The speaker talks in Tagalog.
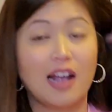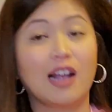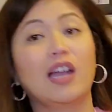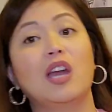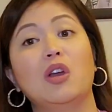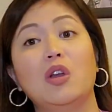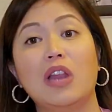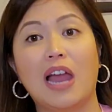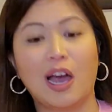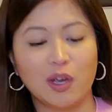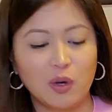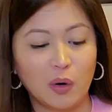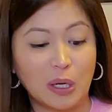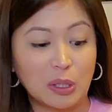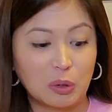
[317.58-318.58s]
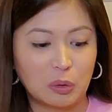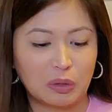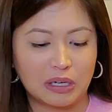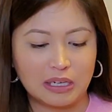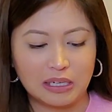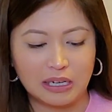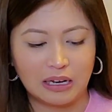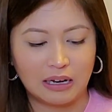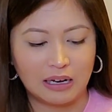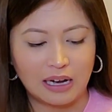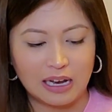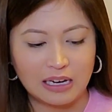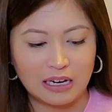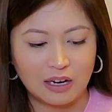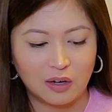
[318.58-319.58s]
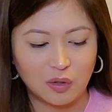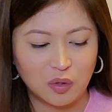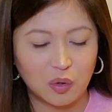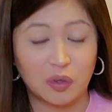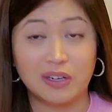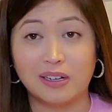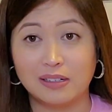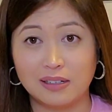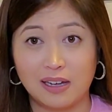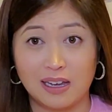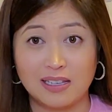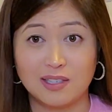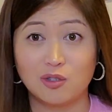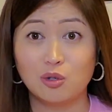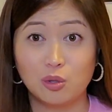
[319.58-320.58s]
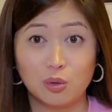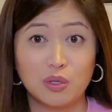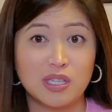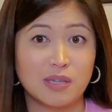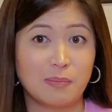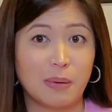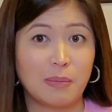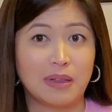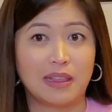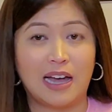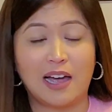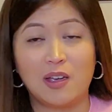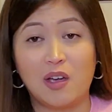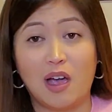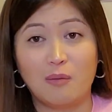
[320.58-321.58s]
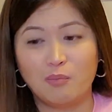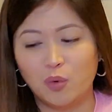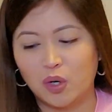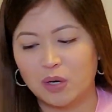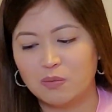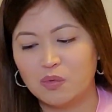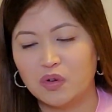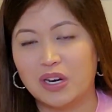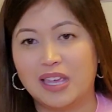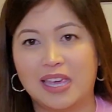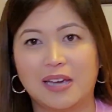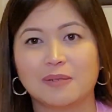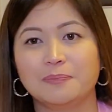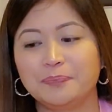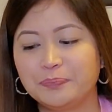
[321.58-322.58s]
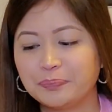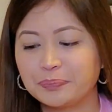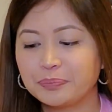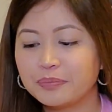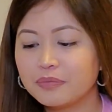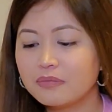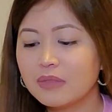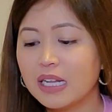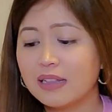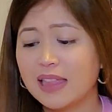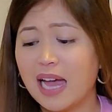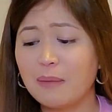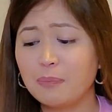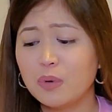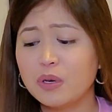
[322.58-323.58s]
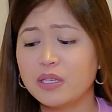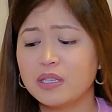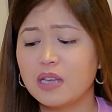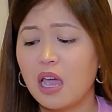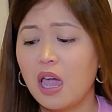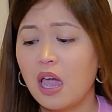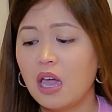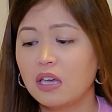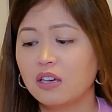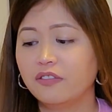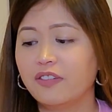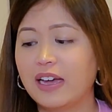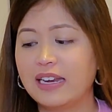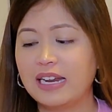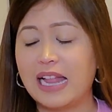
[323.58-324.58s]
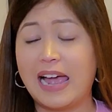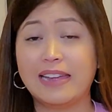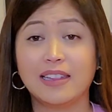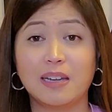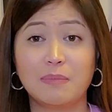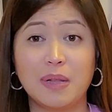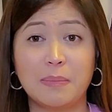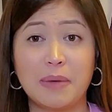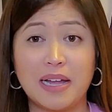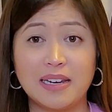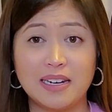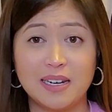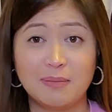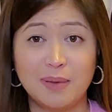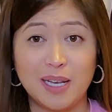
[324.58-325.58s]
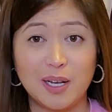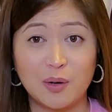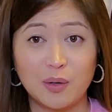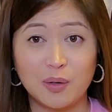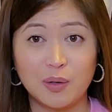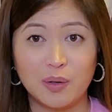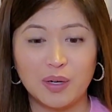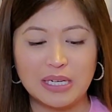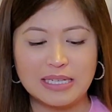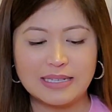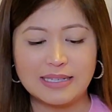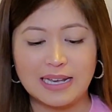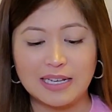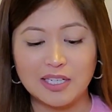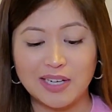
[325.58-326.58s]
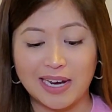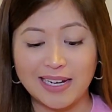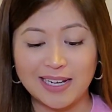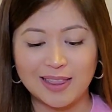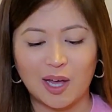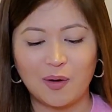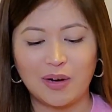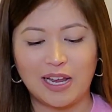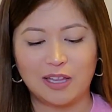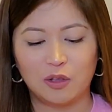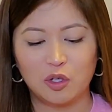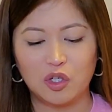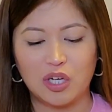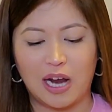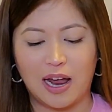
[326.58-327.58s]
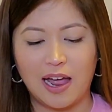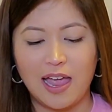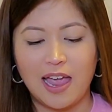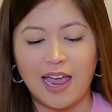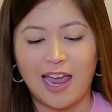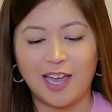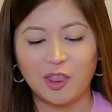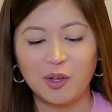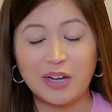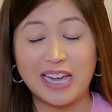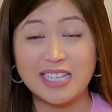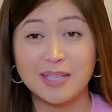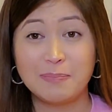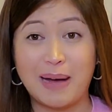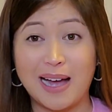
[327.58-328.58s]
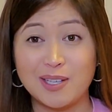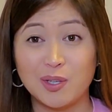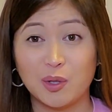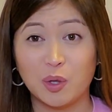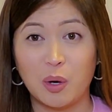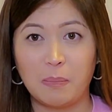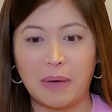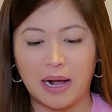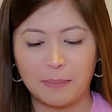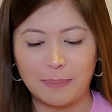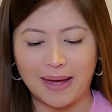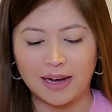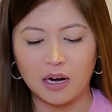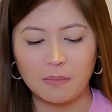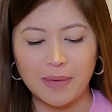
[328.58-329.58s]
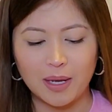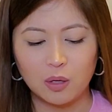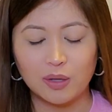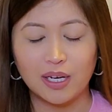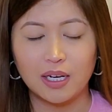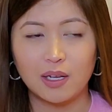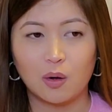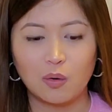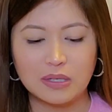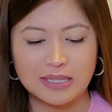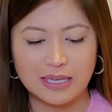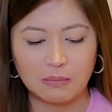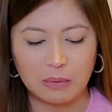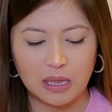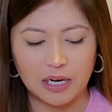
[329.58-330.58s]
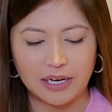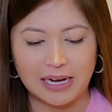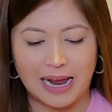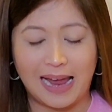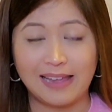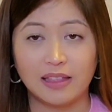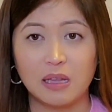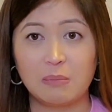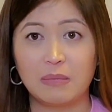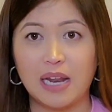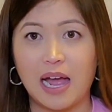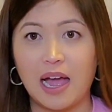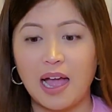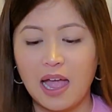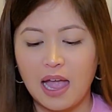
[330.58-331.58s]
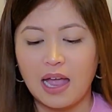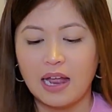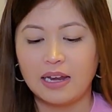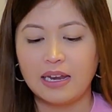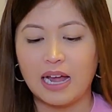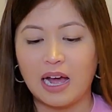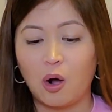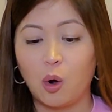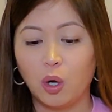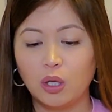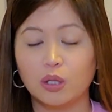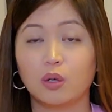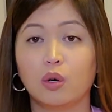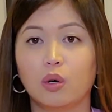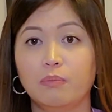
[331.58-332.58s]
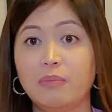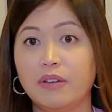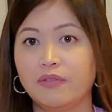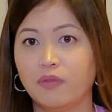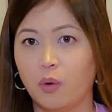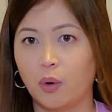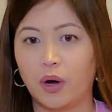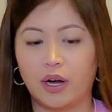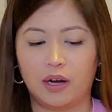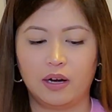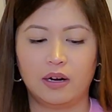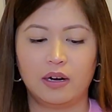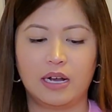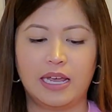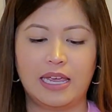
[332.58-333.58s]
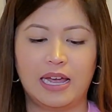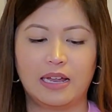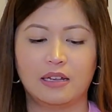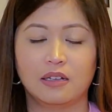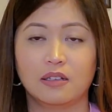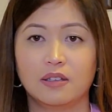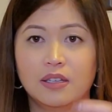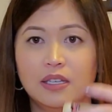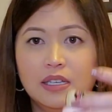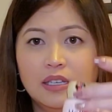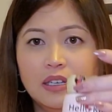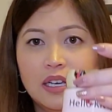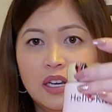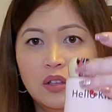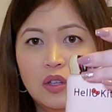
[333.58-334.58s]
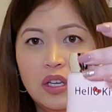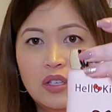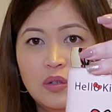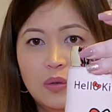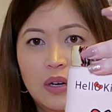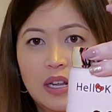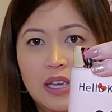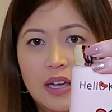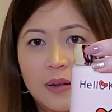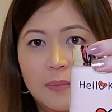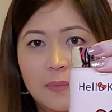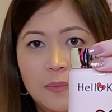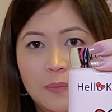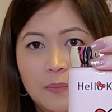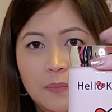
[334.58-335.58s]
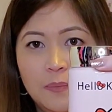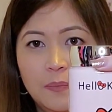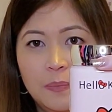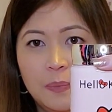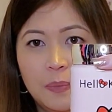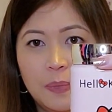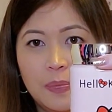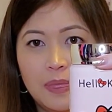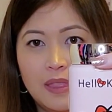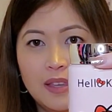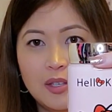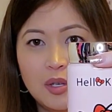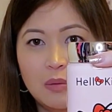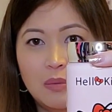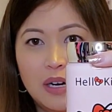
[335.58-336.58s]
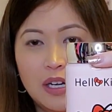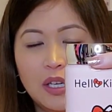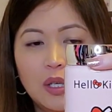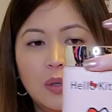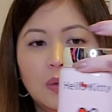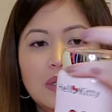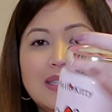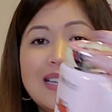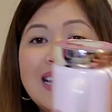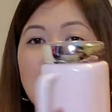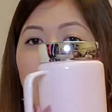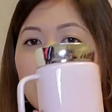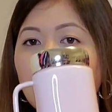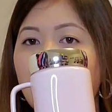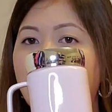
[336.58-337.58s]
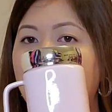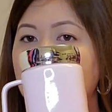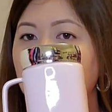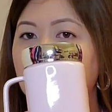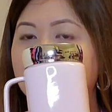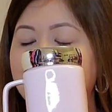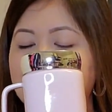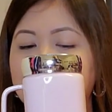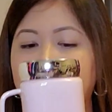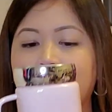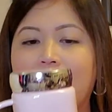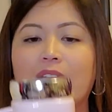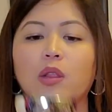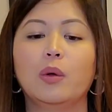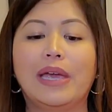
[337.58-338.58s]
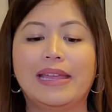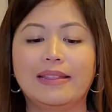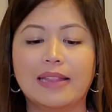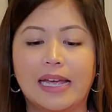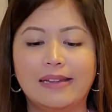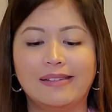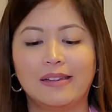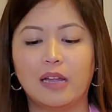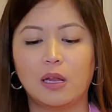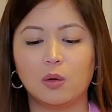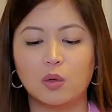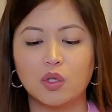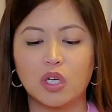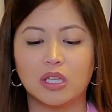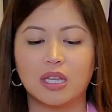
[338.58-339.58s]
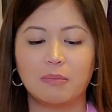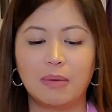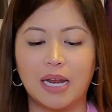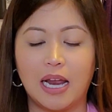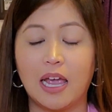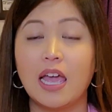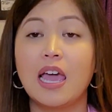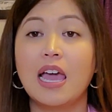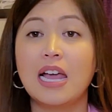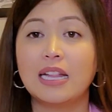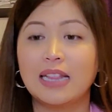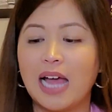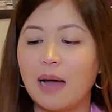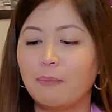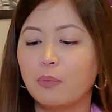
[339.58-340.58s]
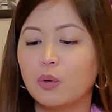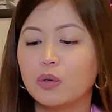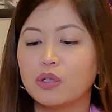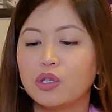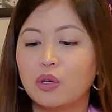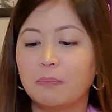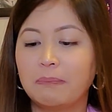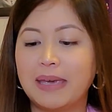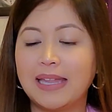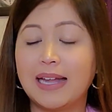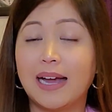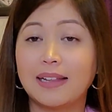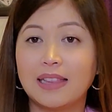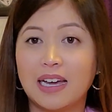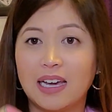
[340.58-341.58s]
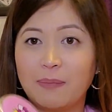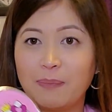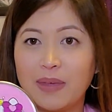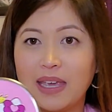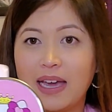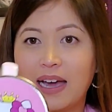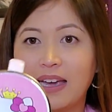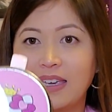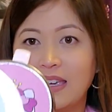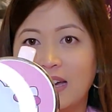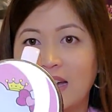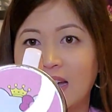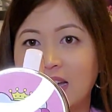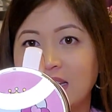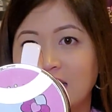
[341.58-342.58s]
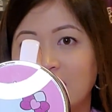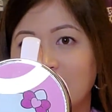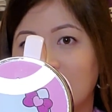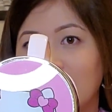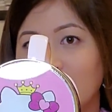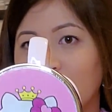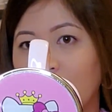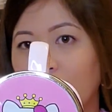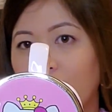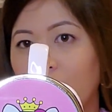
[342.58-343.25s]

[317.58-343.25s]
ganun lang yung itsura ng kanilang journal, guys. Chuchuchis pa ba tayo yung mura-mura niya? Tapos, yung final item naman na nabili ko doon sa Chinatown, ito siya. Ito guys, baso to mug. Parang meron na rin akong similar na item na na haul ko before. Ayan, ganito itsura niya. Sobrang cute. Sa likod, wala siyang design. Ito, 8.99 ko siyang nabili. Tapos, yung pinakatakit niya, ayan, tignan niyo.